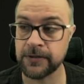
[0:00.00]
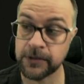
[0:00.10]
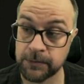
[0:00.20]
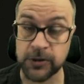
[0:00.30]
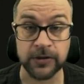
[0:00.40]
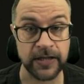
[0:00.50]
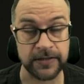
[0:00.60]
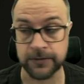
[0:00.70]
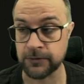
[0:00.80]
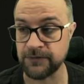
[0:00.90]
i przy
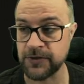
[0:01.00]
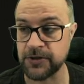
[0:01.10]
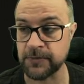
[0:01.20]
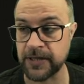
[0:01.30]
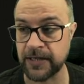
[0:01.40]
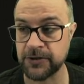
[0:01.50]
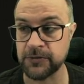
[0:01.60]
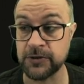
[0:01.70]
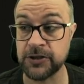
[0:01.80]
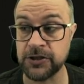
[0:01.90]
okazji już widzimy jak
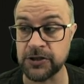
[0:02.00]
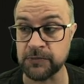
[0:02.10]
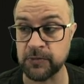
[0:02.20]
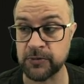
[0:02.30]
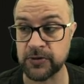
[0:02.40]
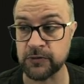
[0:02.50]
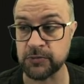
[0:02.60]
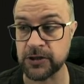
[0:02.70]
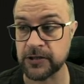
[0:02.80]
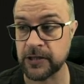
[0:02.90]
się dziedziczy po prostu
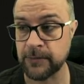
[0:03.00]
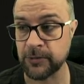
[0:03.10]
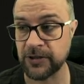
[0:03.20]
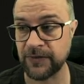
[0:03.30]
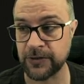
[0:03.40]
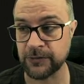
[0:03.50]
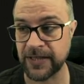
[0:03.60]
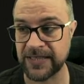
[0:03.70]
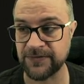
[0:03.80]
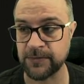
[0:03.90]
przy podawaniu
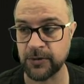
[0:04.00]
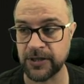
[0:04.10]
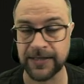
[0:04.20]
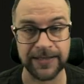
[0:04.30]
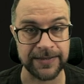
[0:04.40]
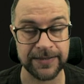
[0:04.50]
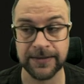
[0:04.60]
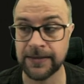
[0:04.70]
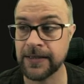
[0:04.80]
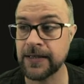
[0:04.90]
nazwy mojej klasy.